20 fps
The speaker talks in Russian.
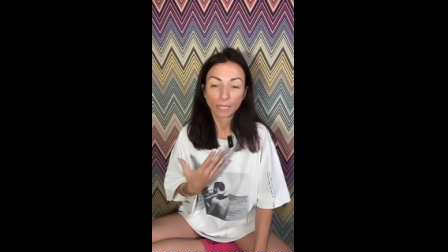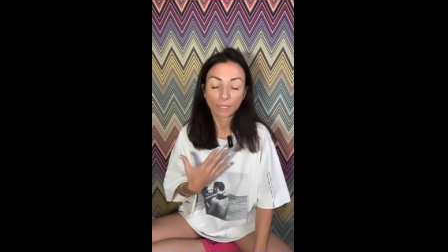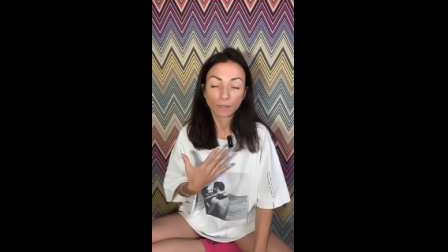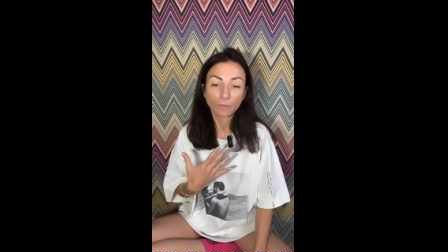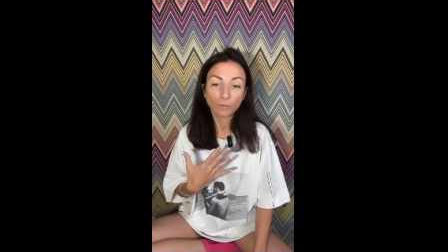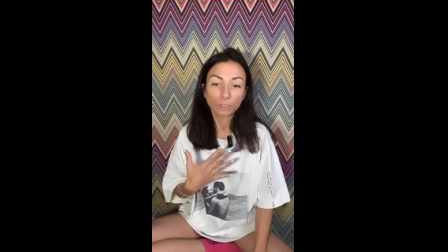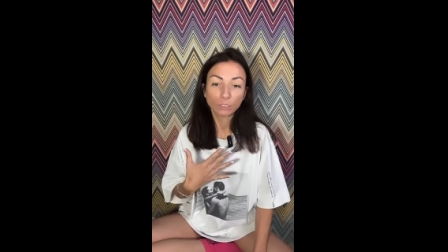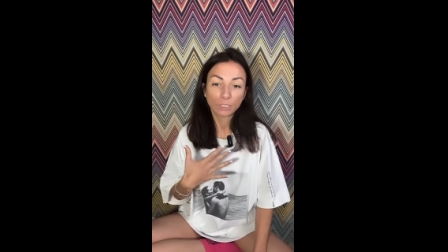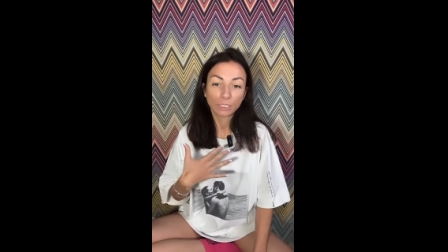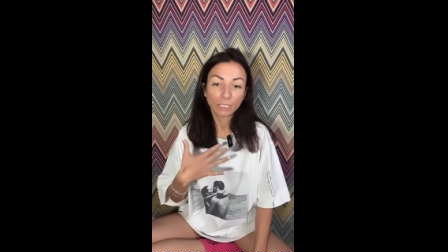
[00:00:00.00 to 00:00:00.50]

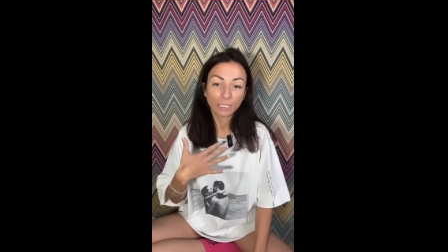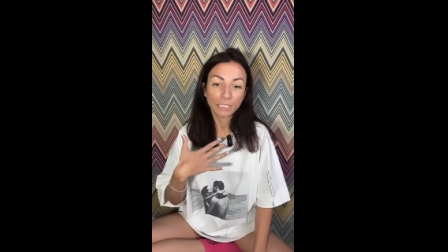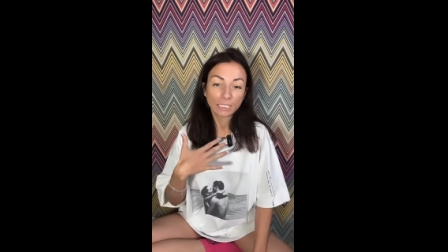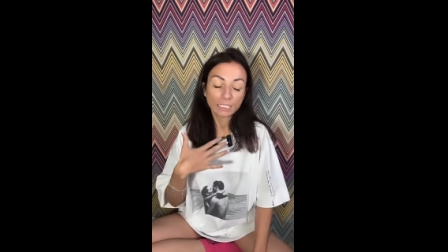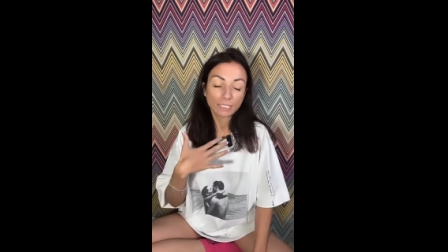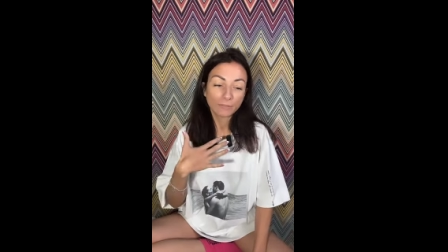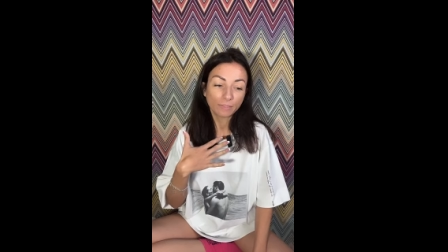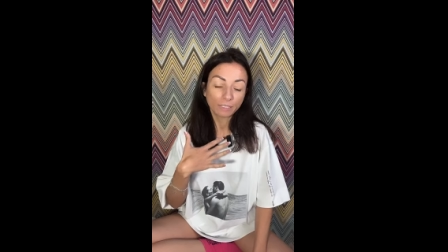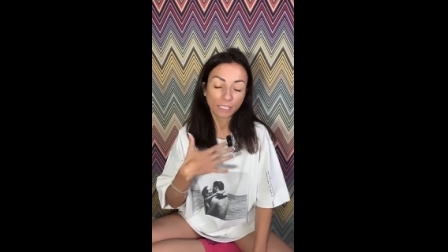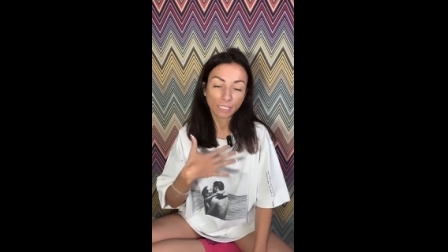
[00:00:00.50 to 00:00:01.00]
Так вот,
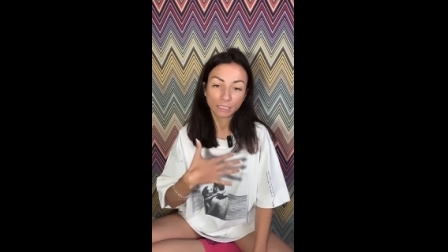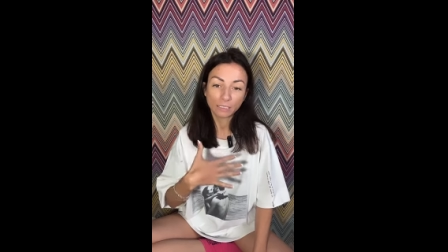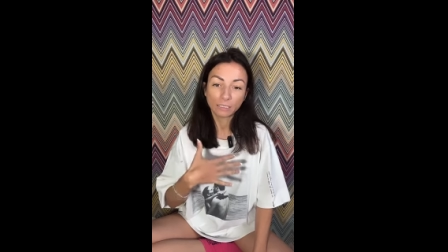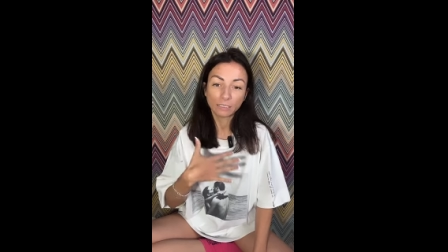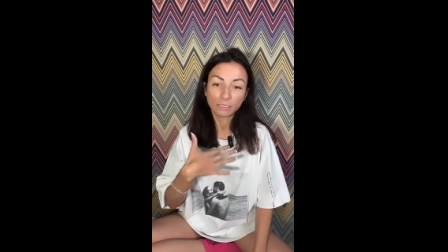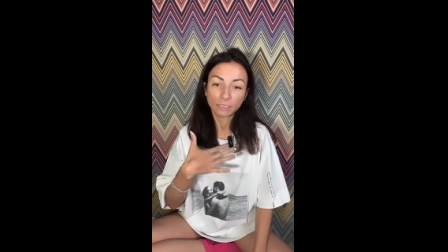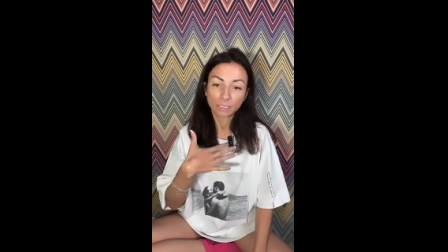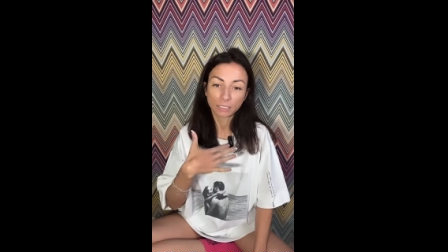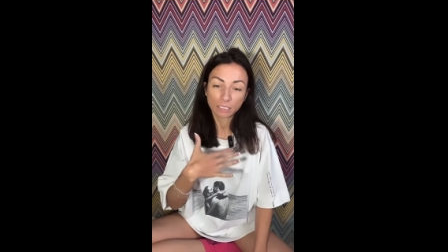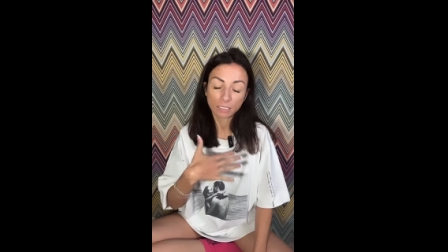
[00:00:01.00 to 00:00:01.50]
если вы
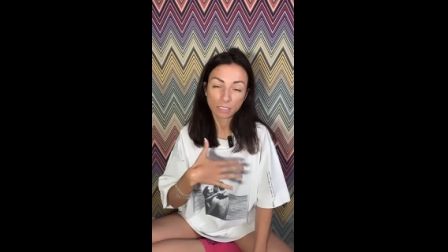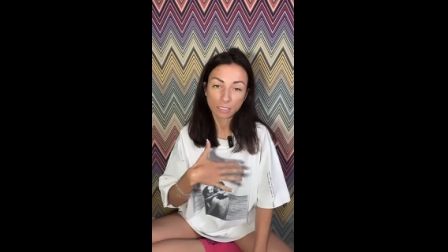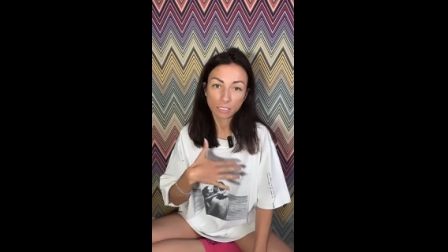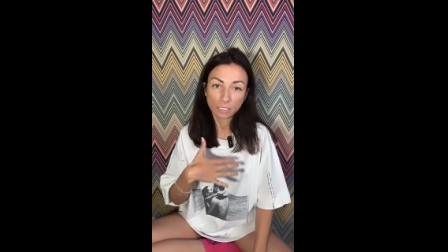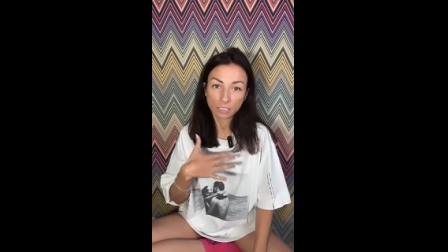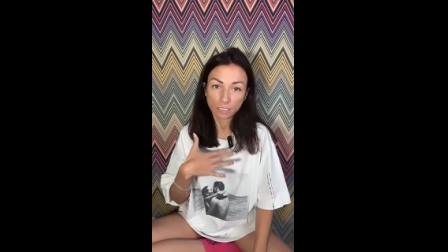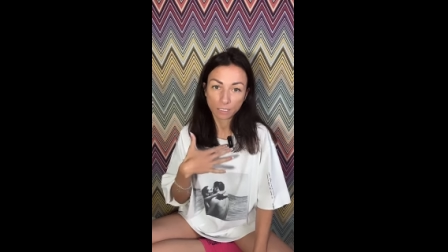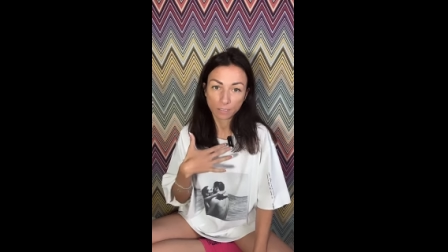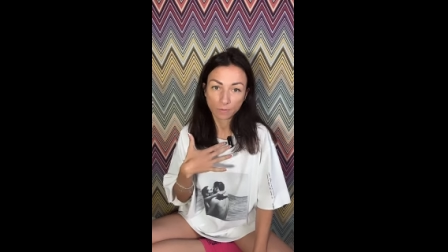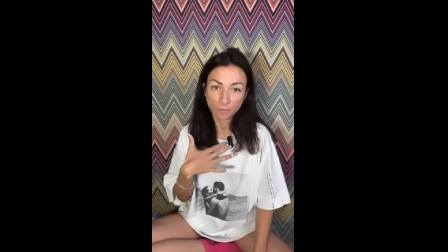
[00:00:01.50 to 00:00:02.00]
хотите
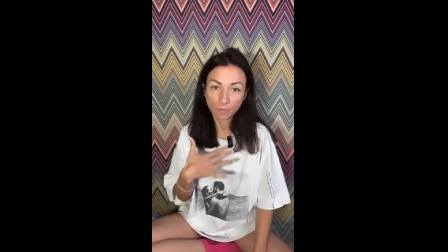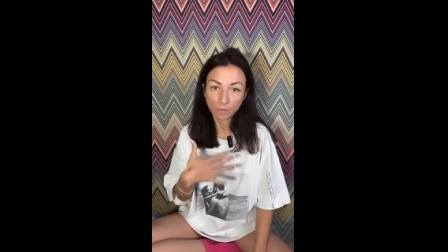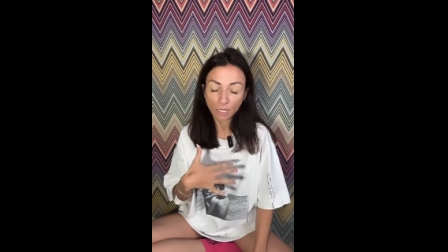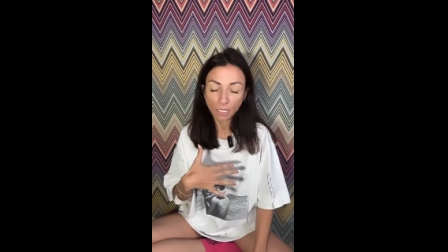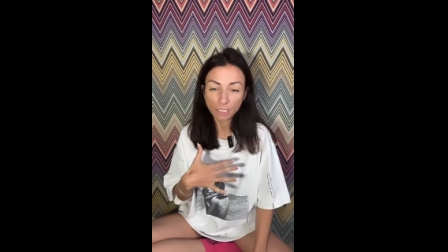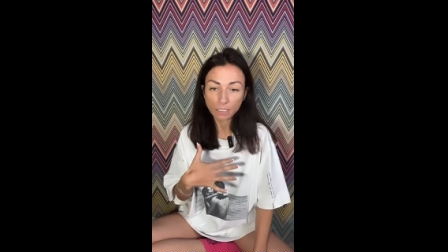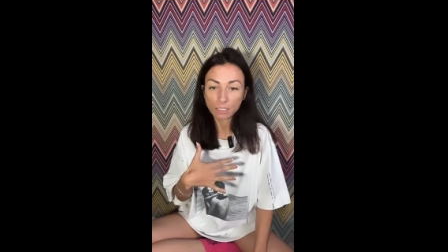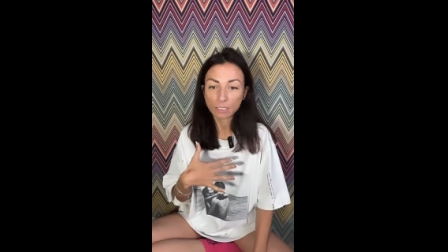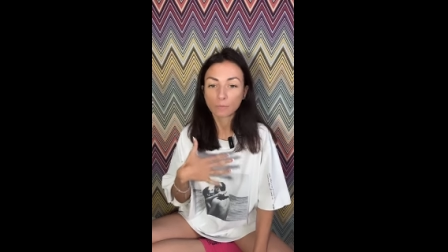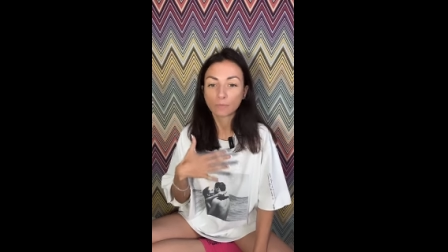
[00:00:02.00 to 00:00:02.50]
расти и
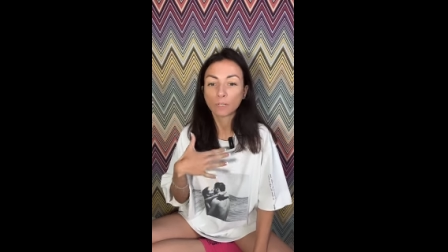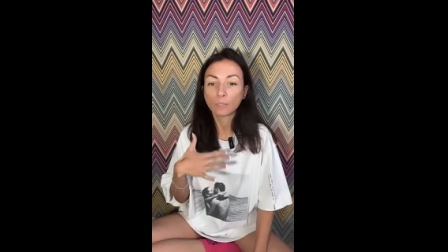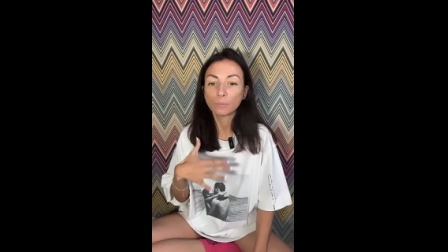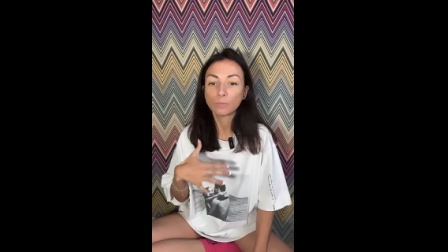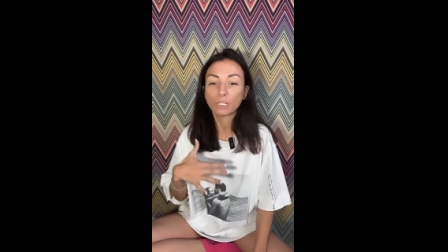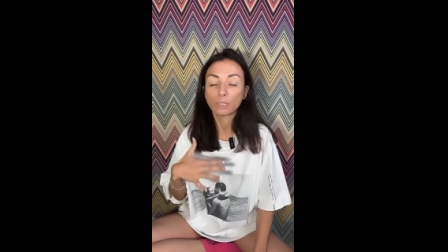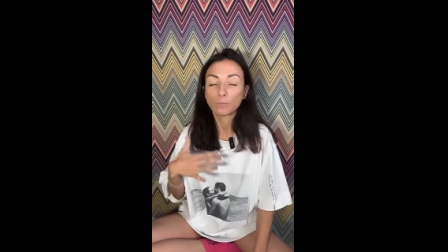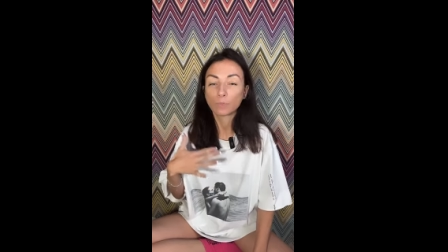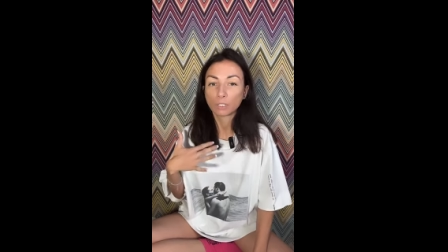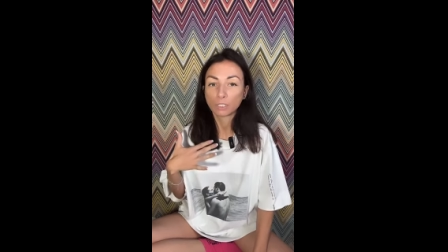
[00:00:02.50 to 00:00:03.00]
развиваться,
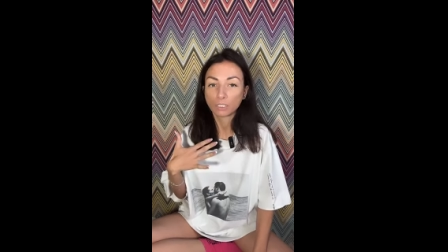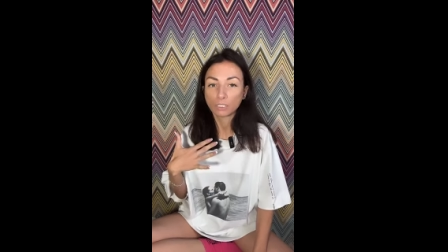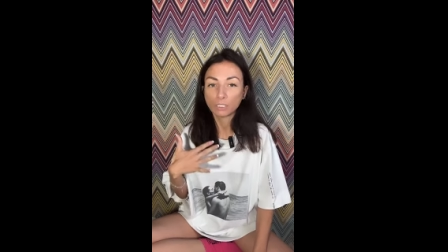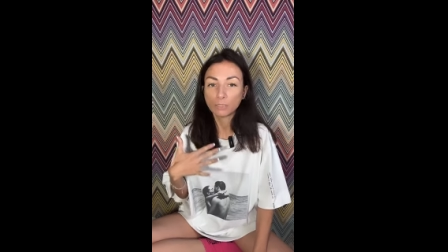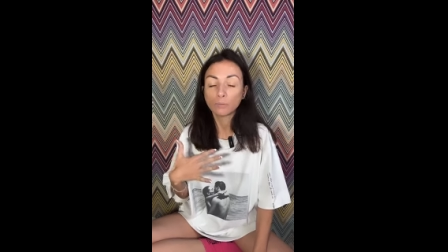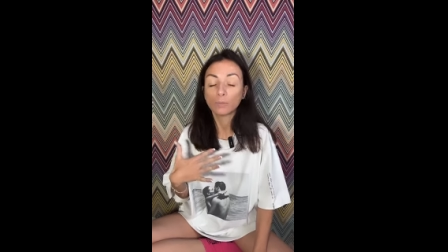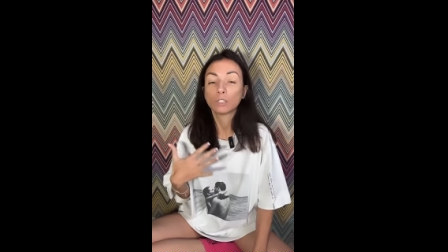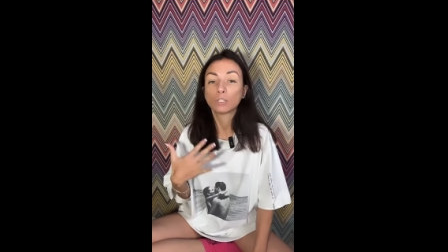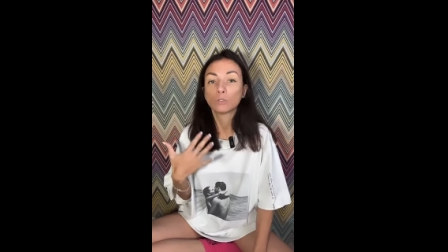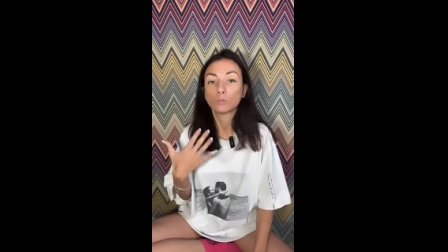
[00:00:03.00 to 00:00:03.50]
вам
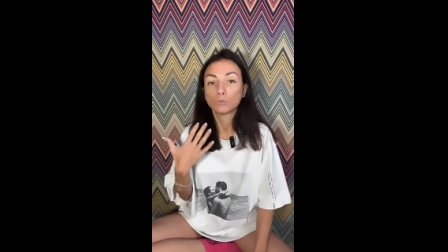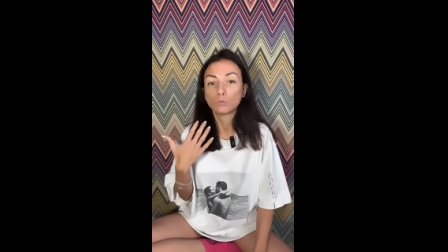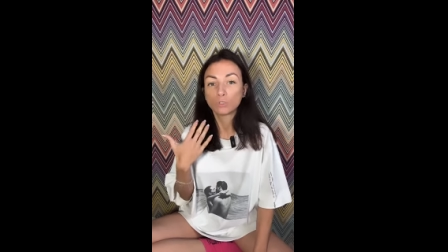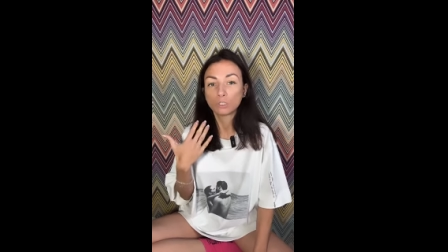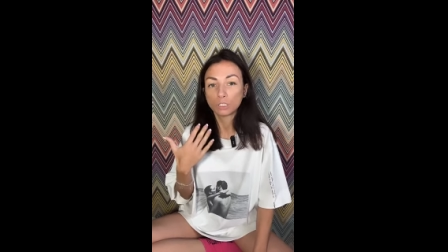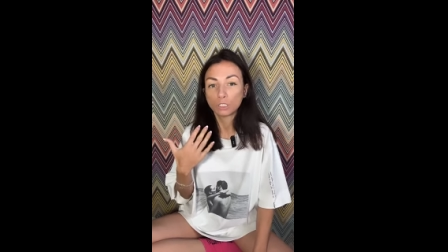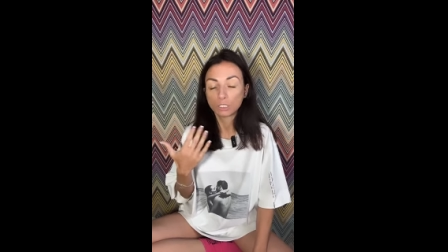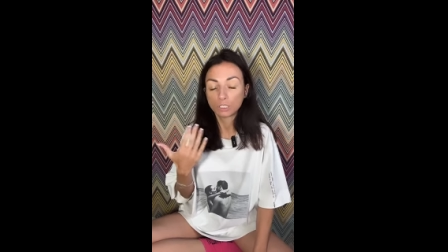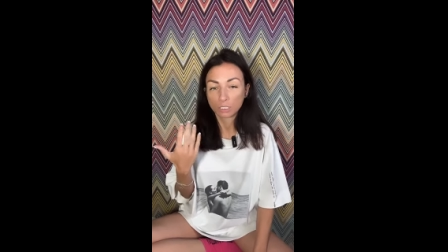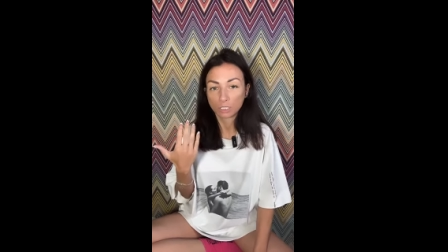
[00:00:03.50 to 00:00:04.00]
необходимо
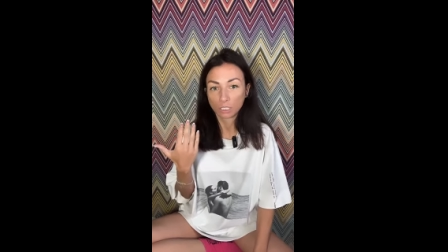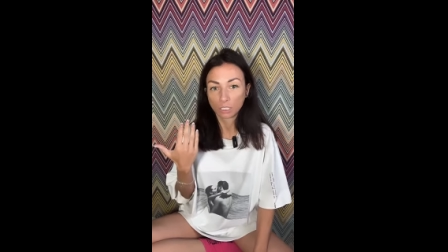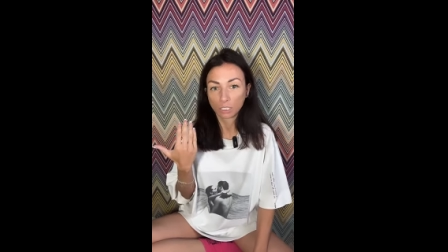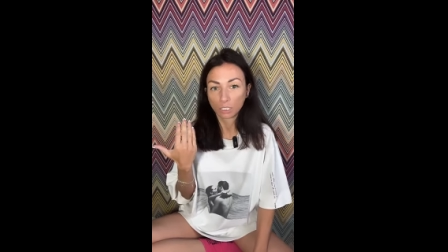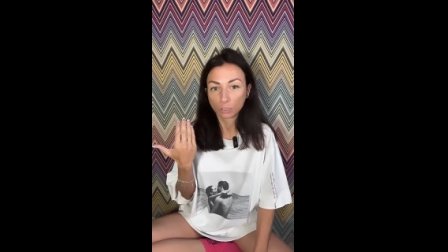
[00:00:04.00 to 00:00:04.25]
научиться,